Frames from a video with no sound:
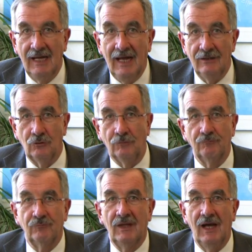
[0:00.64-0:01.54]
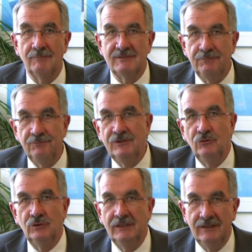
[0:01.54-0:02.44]
Hallo, am 7.
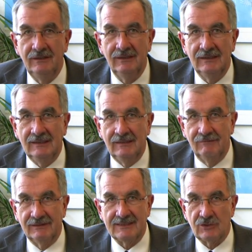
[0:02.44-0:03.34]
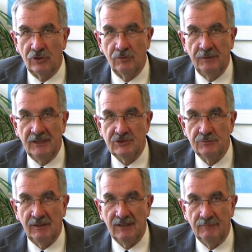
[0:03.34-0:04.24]
Juni wird das Europäische
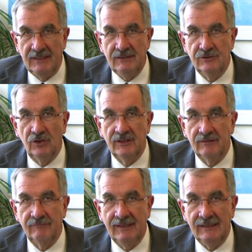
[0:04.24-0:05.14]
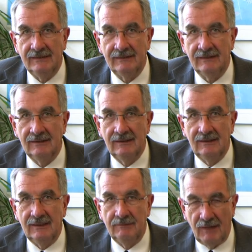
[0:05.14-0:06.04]
Parlament neu gewählt.
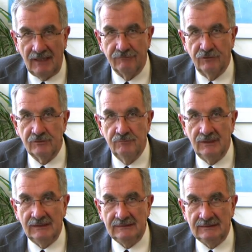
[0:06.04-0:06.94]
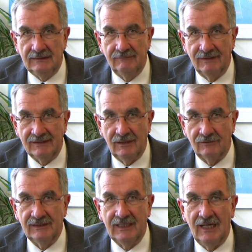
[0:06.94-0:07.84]
In Baden-Württemberg werden
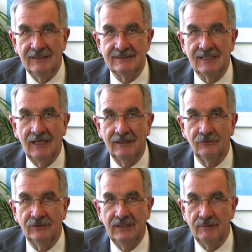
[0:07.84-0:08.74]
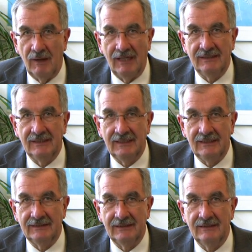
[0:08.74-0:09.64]
auch die Kreistage und die
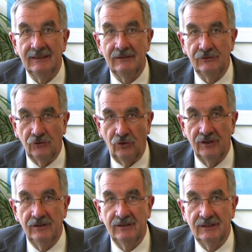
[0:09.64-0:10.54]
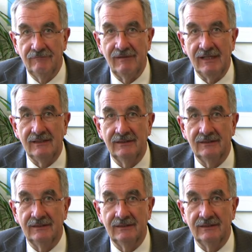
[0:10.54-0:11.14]
Gemeinderäte neu gewählt.